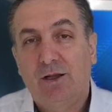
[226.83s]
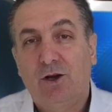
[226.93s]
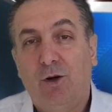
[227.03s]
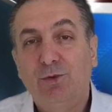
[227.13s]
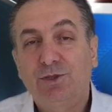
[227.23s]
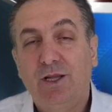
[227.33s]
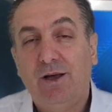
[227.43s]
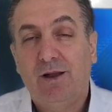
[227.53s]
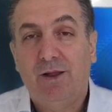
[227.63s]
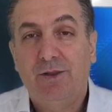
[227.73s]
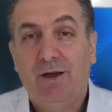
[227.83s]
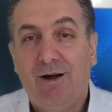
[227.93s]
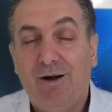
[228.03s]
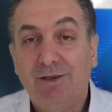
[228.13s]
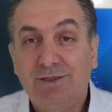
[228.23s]
kamusal alanda
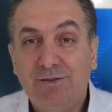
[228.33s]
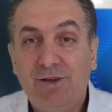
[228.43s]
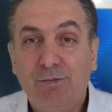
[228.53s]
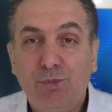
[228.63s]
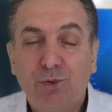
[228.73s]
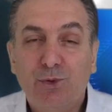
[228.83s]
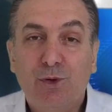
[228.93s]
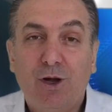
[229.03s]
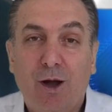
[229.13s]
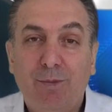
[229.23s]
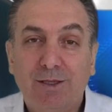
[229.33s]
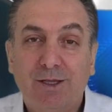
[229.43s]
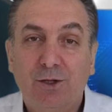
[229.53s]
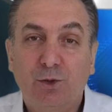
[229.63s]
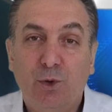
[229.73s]
ağzı ve burnu
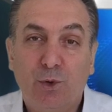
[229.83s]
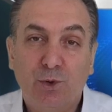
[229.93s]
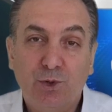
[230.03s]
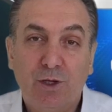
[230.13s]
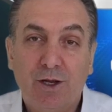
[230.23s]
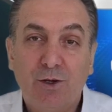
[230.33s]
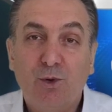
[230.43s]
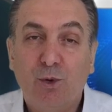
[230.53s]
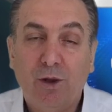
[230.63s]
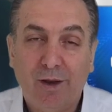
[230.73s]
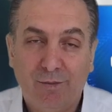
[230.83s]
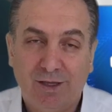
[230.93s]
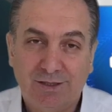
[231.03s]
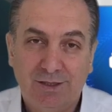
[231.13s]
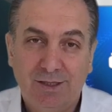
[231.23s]
kapatan koruyucuların
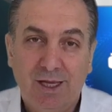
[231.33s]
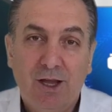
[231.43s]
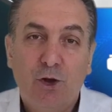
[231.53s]
kullanılması